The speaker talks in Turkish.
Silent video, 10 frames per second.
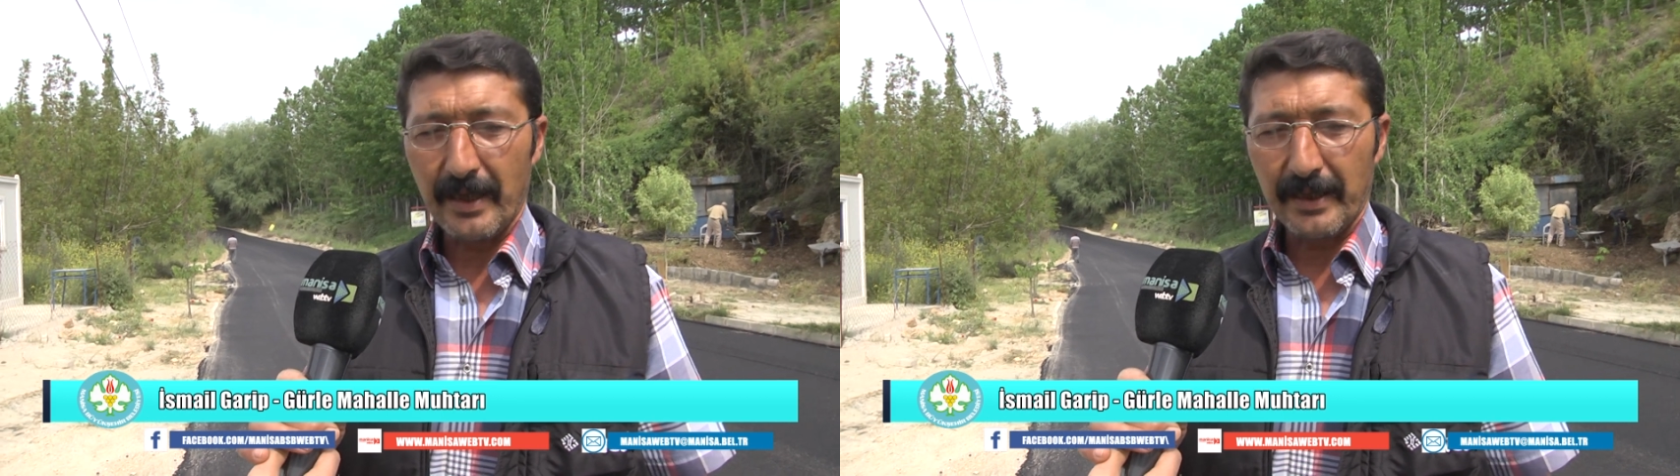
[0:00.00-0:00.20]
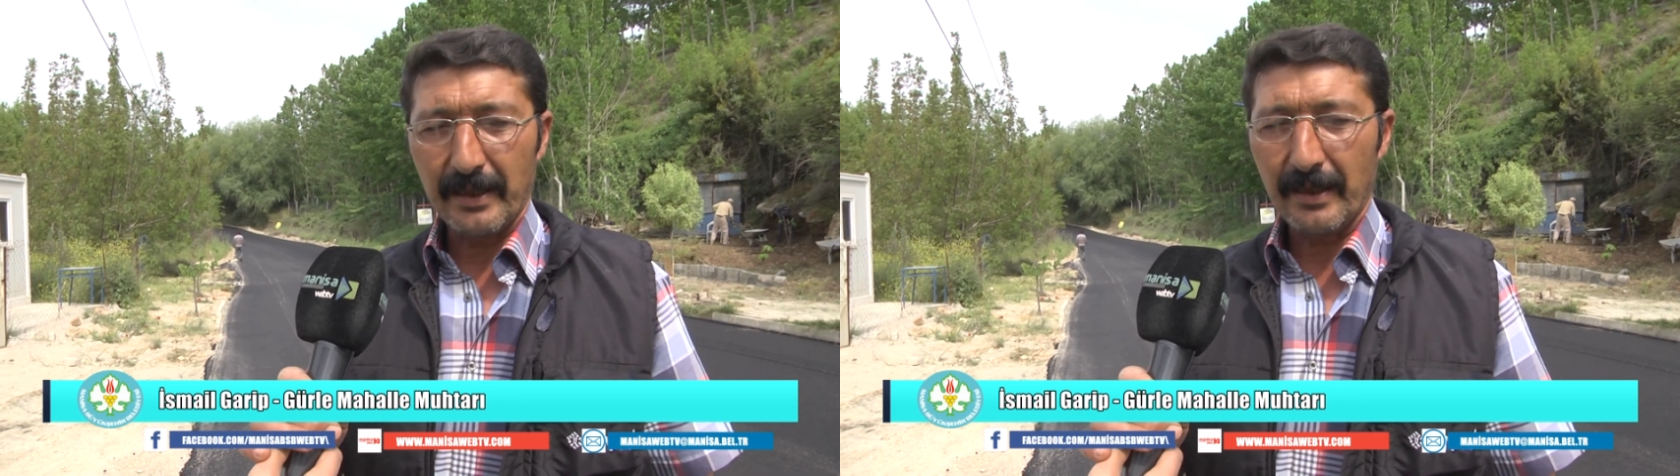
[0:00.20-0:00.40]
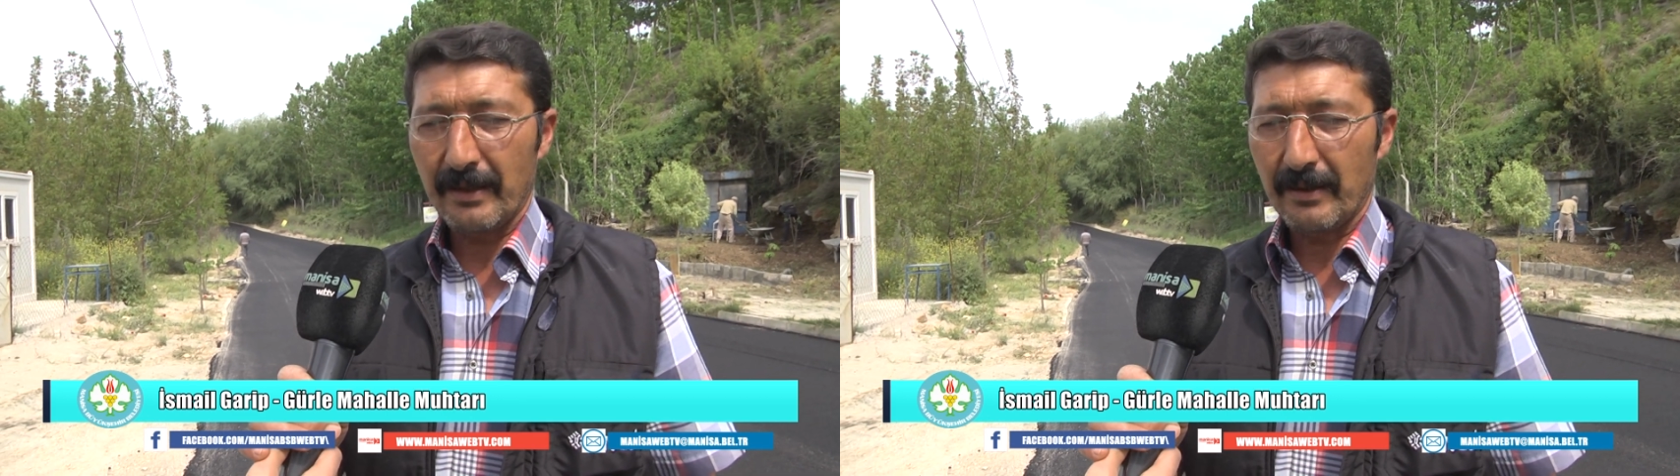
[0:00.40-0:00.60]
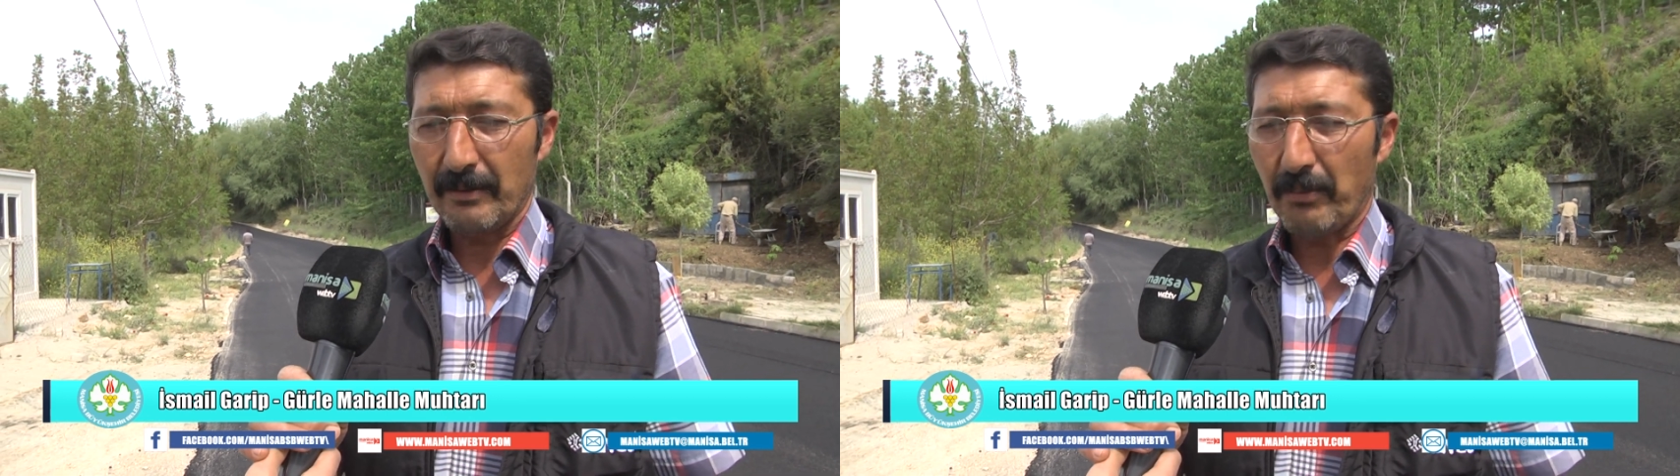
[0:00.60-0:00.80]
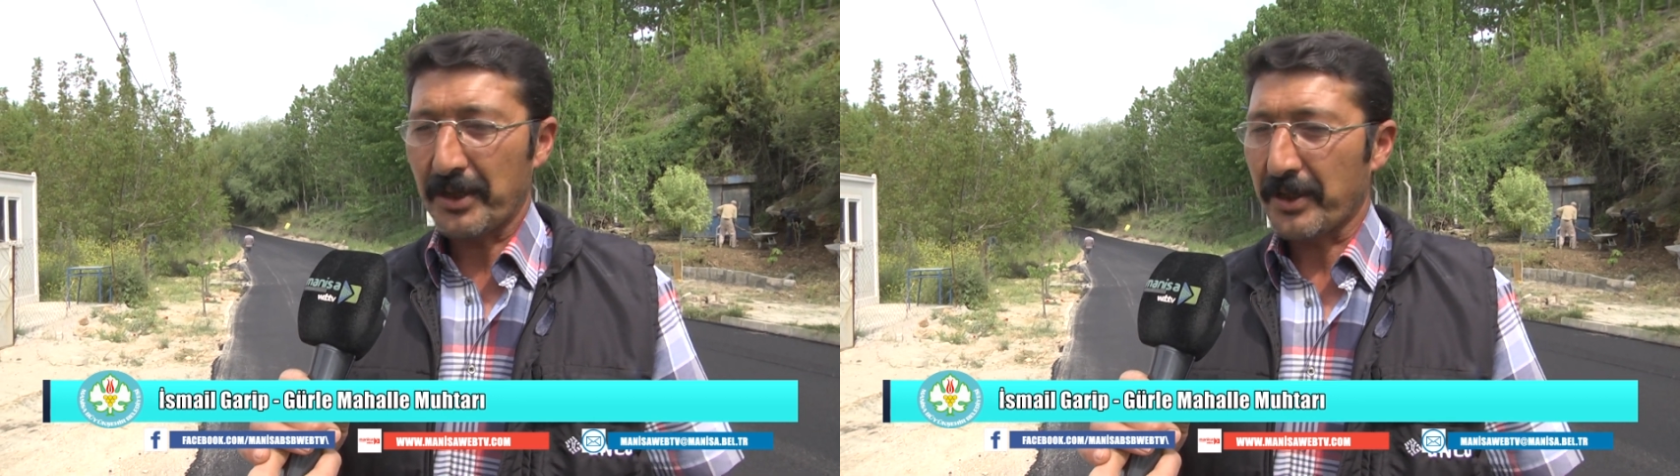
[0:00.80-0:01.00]
yani
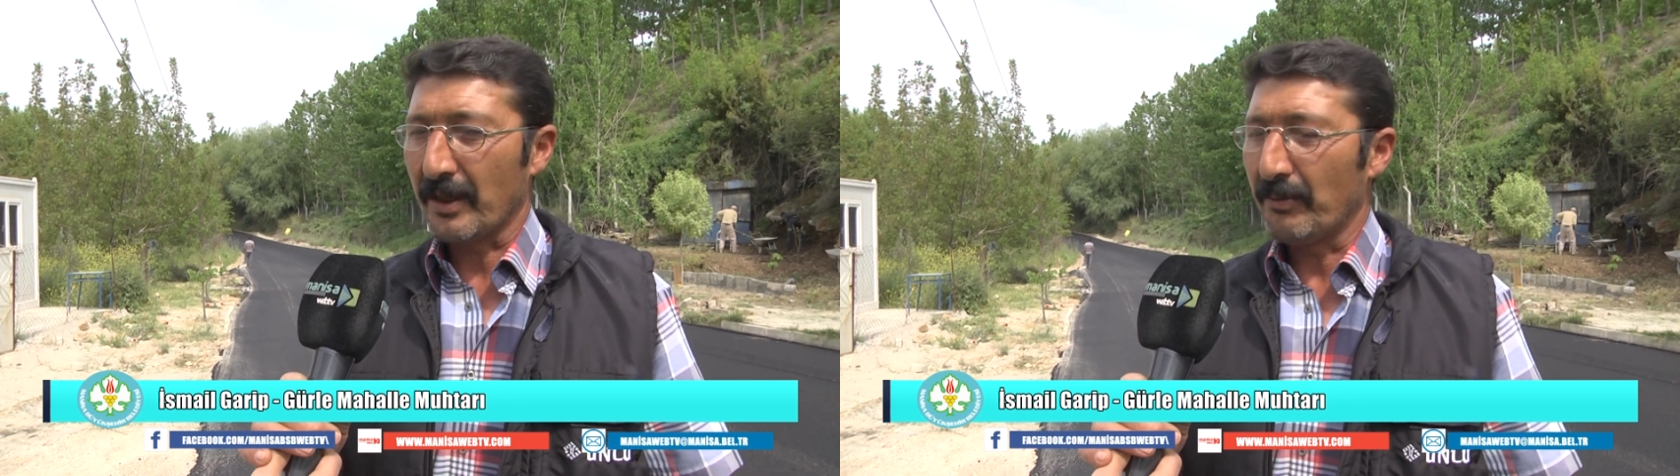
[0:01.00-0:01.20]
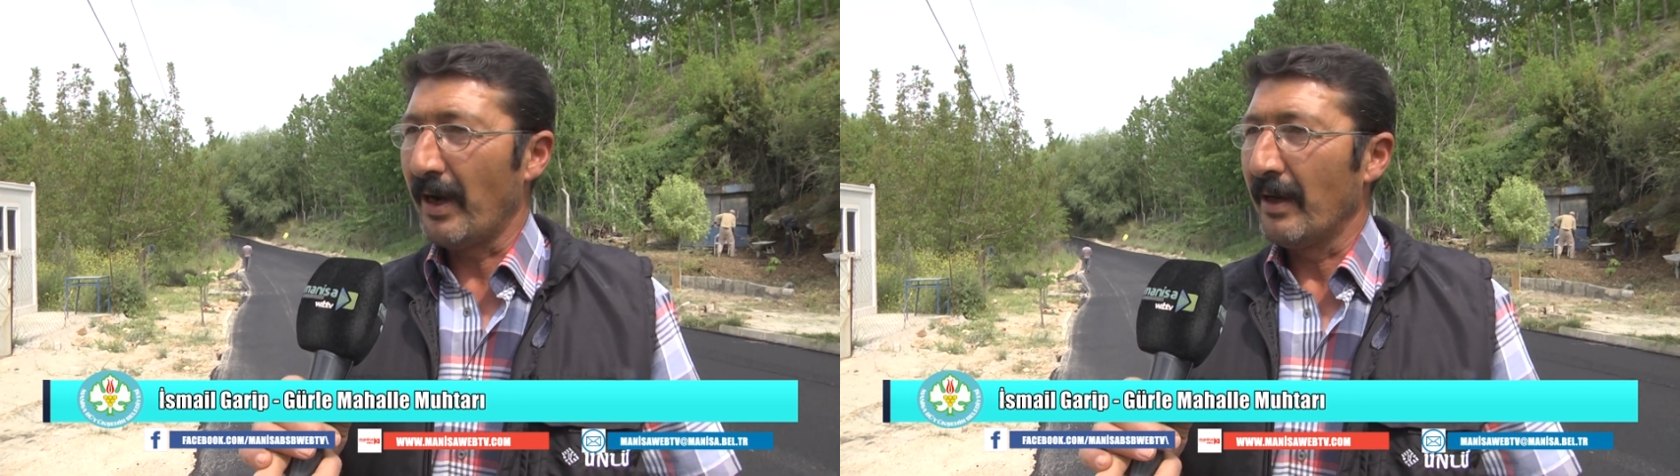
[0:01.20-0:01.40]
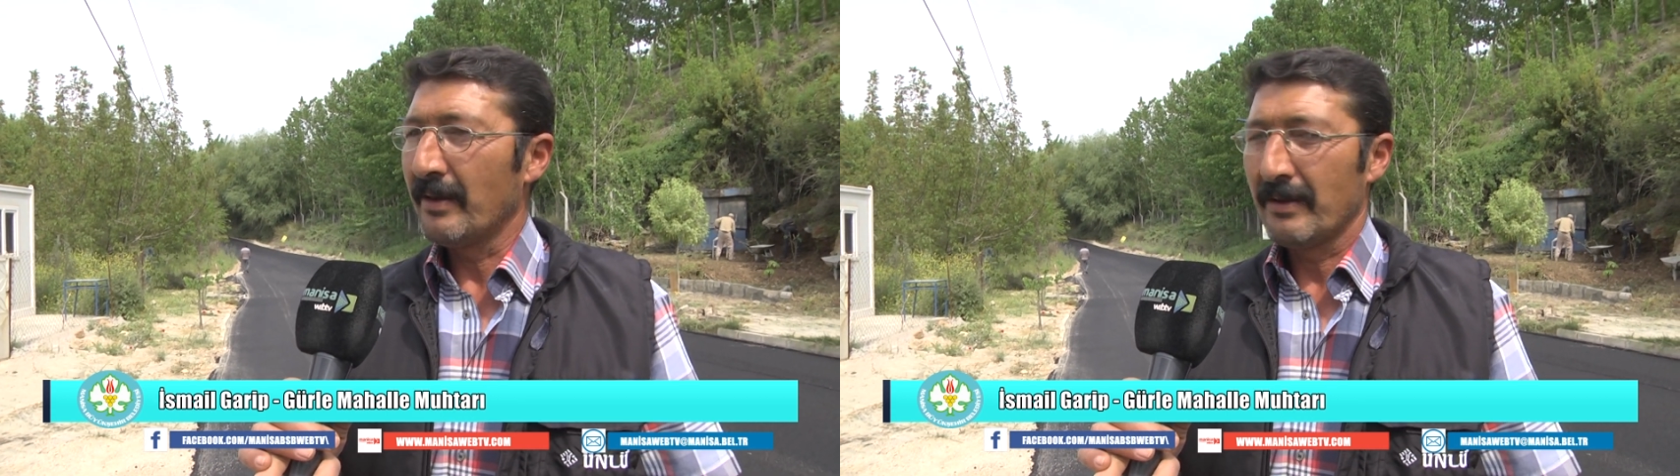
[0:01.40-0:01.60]
e, başkanıma